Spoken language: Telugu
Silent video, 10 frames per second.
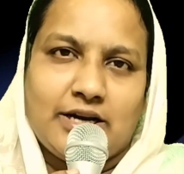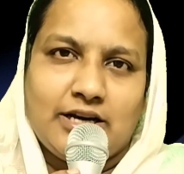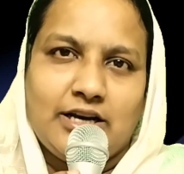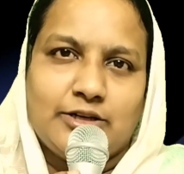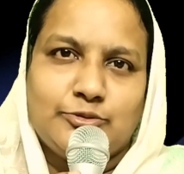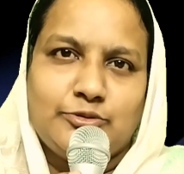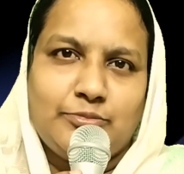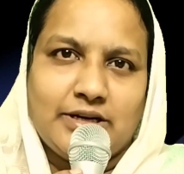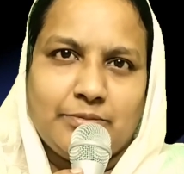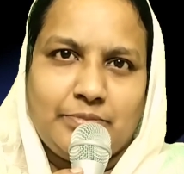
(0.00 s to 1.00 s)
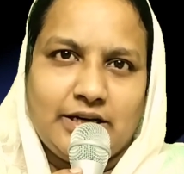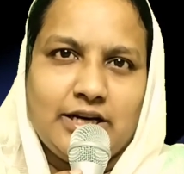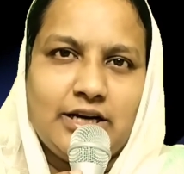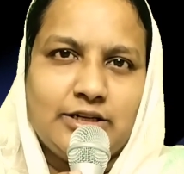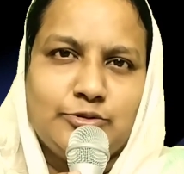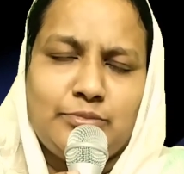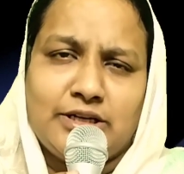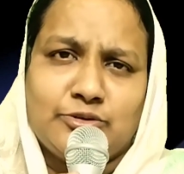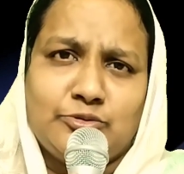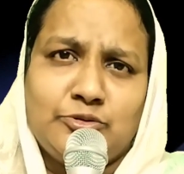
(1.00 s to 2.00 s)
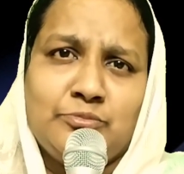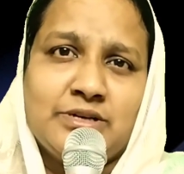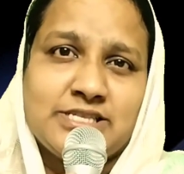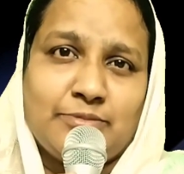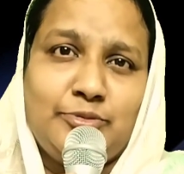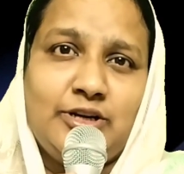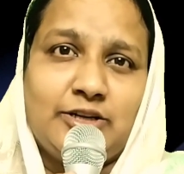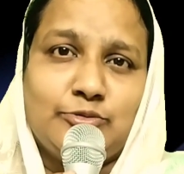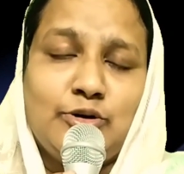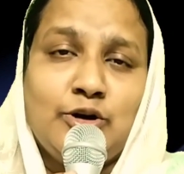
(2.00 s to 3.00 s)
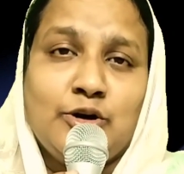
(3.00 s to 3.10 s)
మనలను మన పిల్లలను మన కుటుంబ సభ్యులను